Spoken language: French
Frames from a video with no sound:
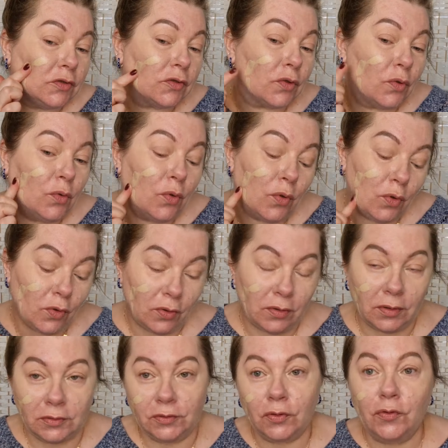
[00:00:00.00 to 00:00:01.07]

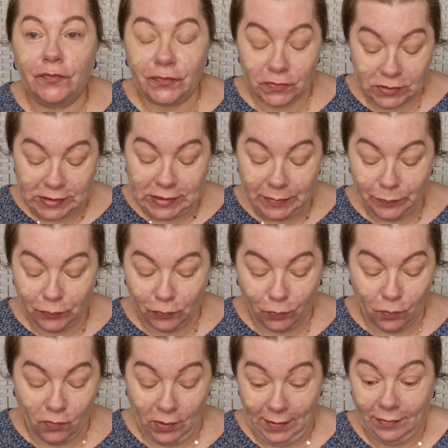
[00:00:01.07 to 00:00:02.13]
trop, trop foncé pour
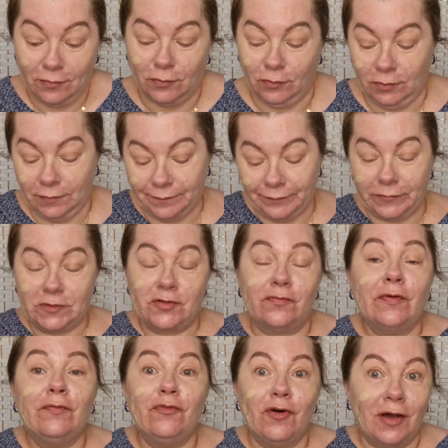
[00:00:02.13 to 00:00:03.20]
moi. Donc, je
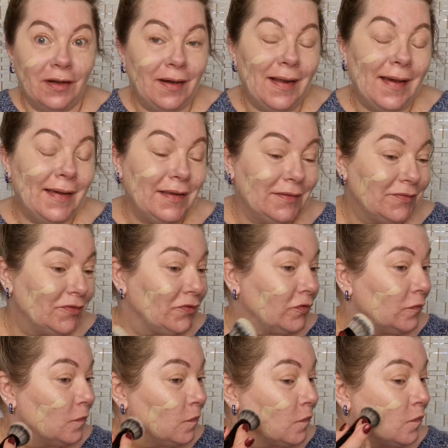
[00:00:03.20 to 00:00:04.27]
veux voir
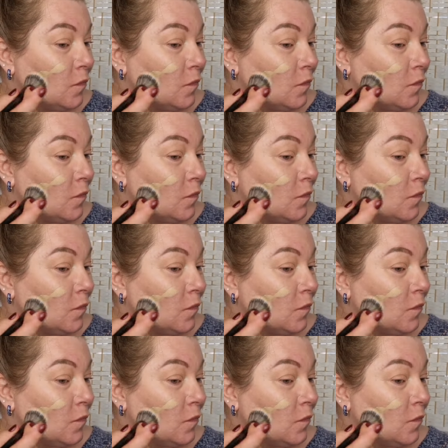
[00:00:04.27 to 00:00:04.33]
light.